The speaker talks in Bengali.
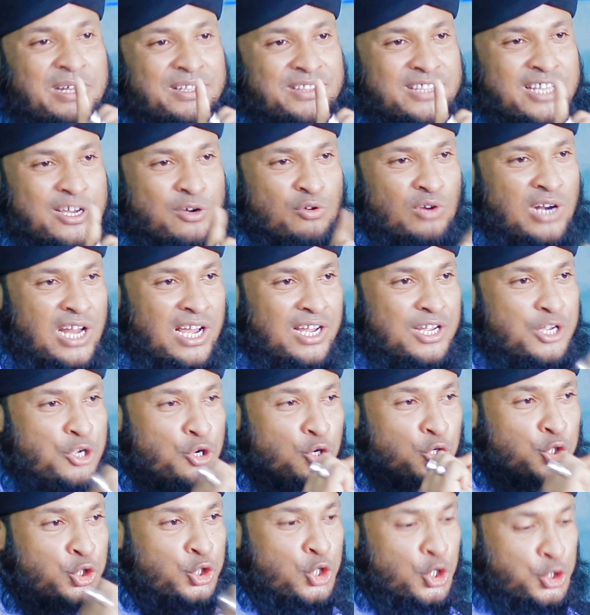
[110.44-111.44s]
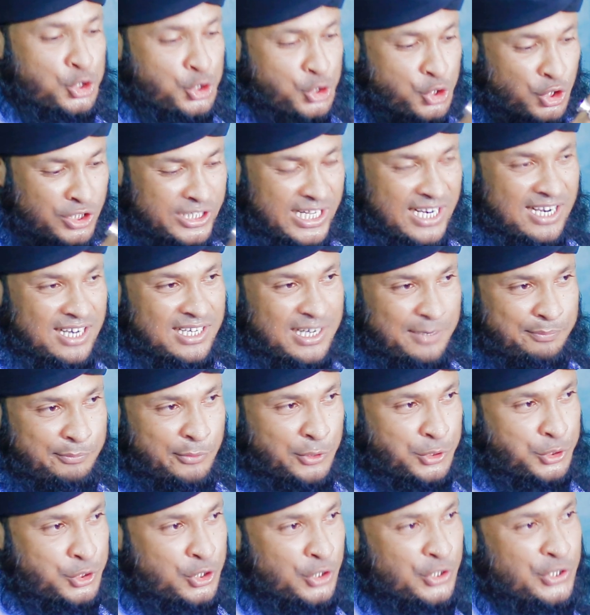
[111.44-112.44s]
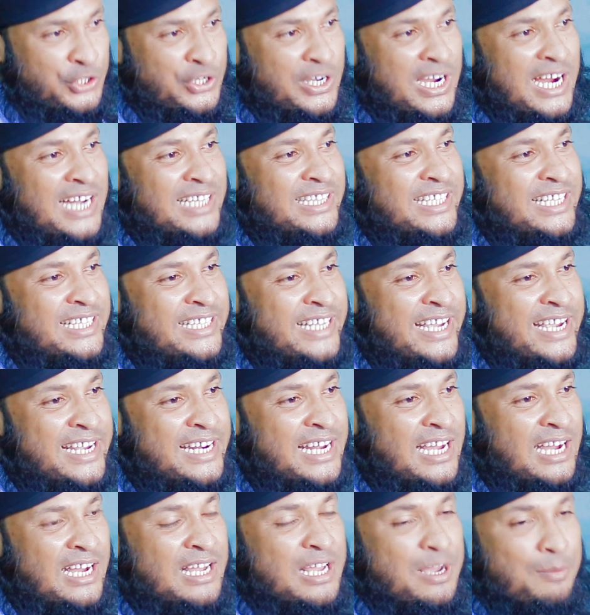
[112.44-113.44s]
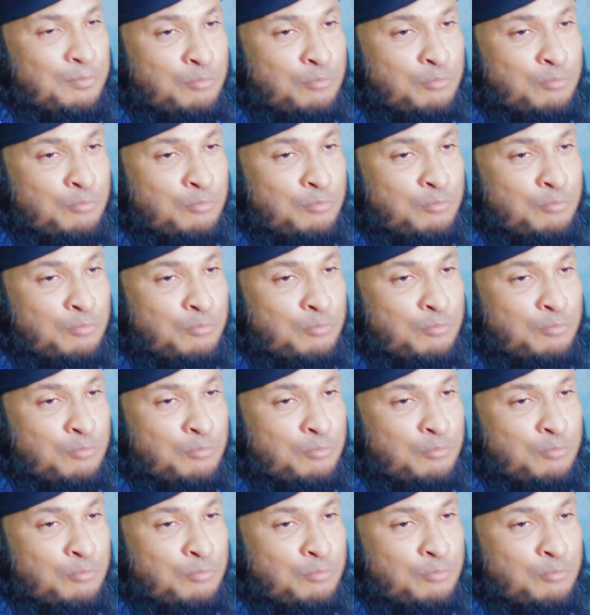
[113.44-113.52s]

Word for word: বান্দাগুলা শস্য দানাটা পর্যন্ত হাতে দেয় না